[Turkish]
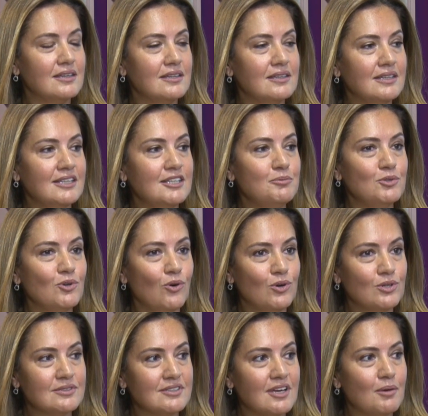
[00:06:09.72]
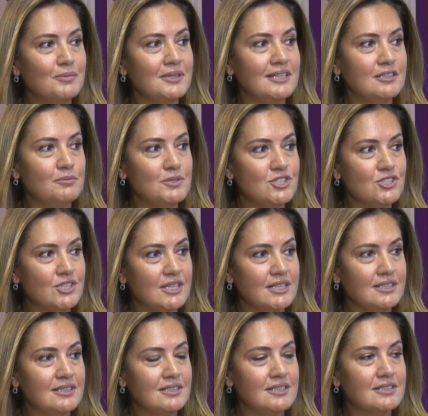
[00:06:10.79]
yeni bir ortam, yeni bir
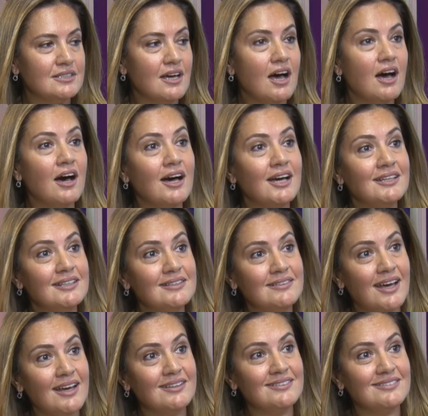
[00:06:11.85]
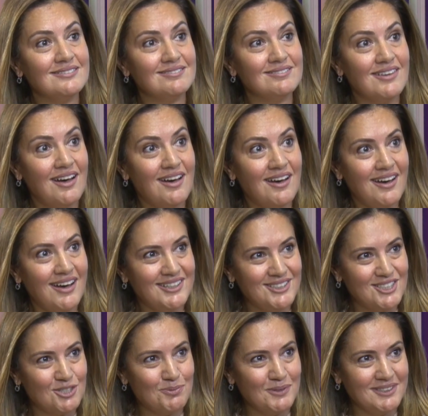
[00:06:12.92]
şehir, aileden
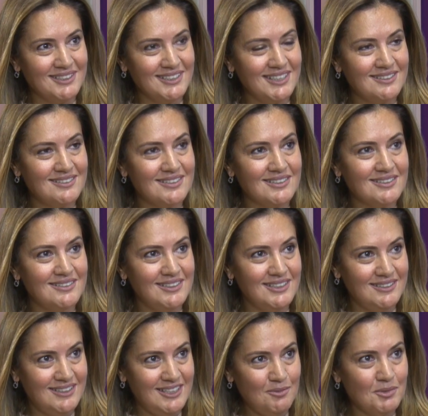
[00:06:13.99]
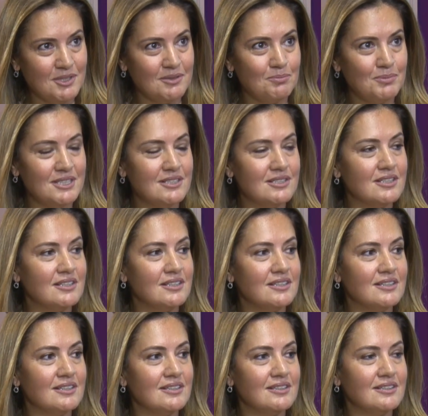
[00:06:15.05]
ayrışmanın getirdiği değil mi bir evet.
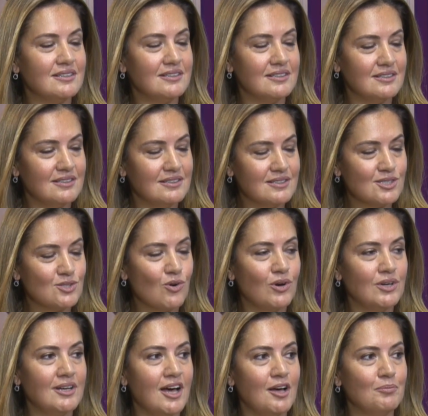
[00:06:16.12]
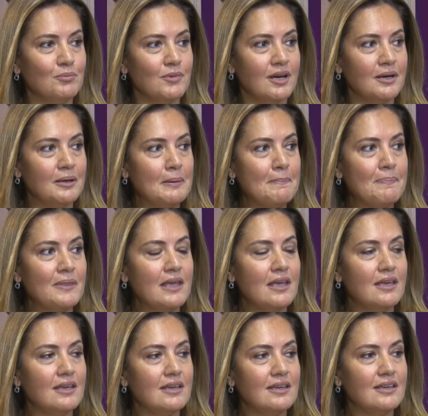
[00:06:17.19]
e, zorlanma.
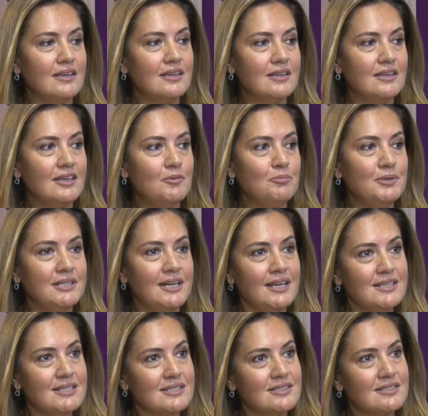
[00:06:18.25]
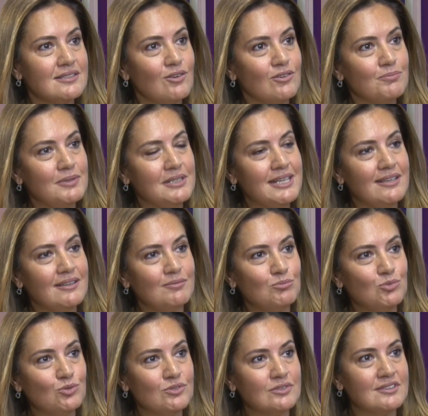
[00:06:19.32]
E, e, birey
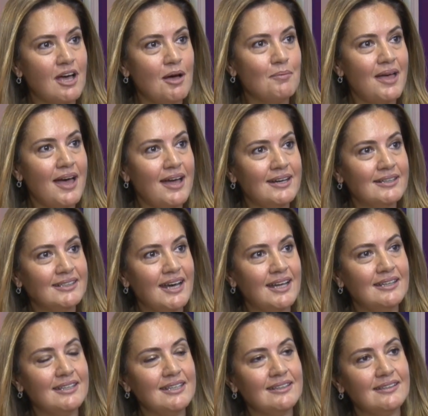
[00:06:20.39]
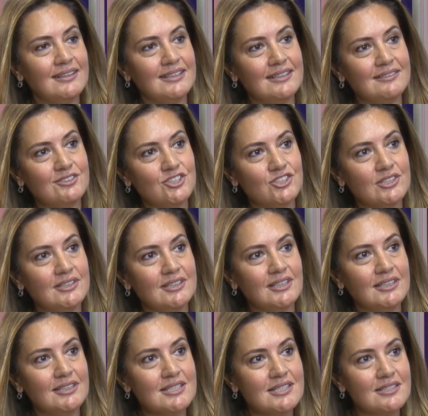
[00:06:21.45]
bile bu tam ergenlikle
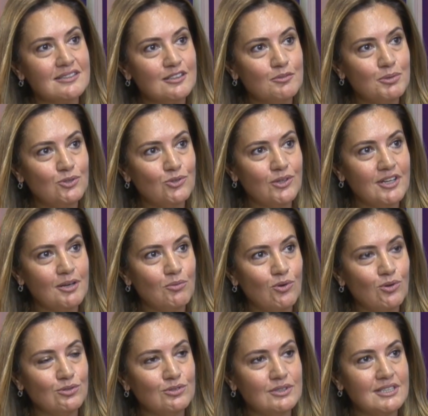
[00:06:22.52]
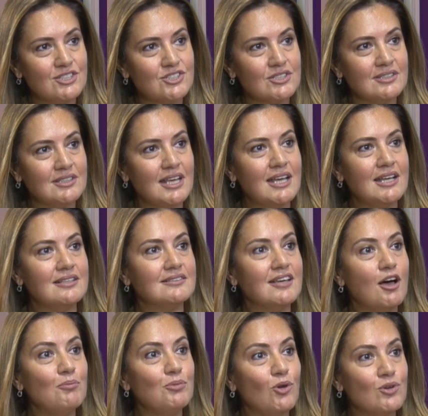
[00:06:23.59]
yetişkinlik arasında bir dönem olduğu için
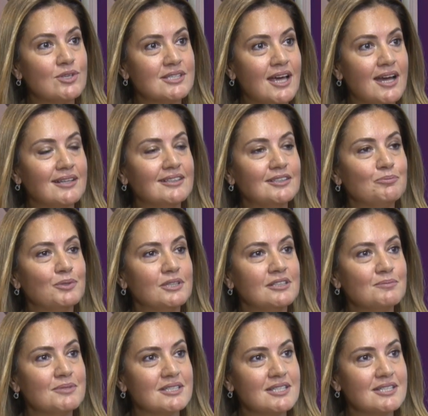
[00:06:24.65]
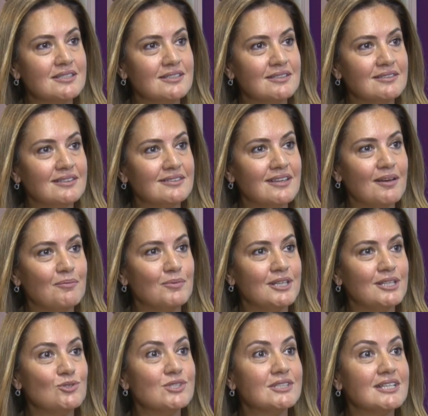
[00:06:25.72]
tam bir özellik bağımsızlığında tam
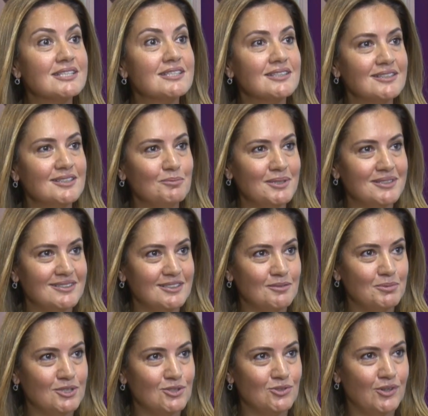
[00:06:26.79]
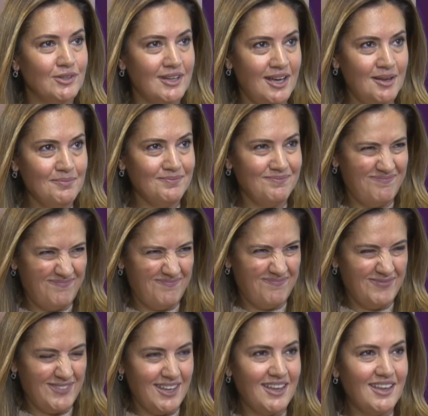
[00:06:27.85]
henüz kazanılmadığı bir evet. dönem.
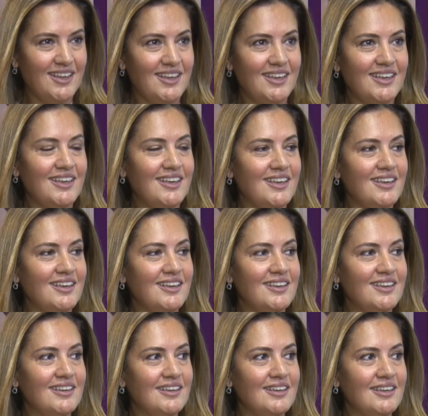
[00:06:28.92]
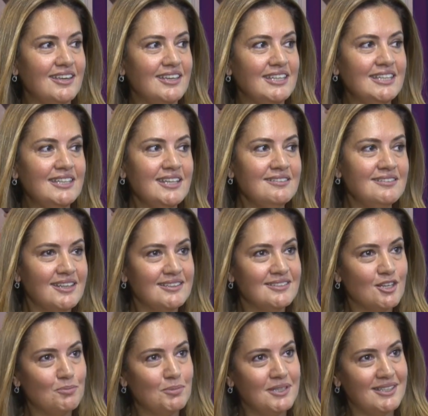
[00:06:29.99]
Evet. E, yine de
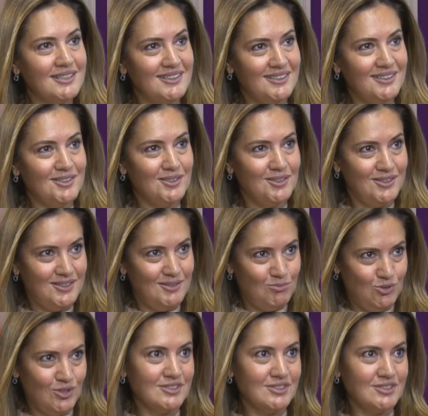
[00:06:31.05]
tabii bu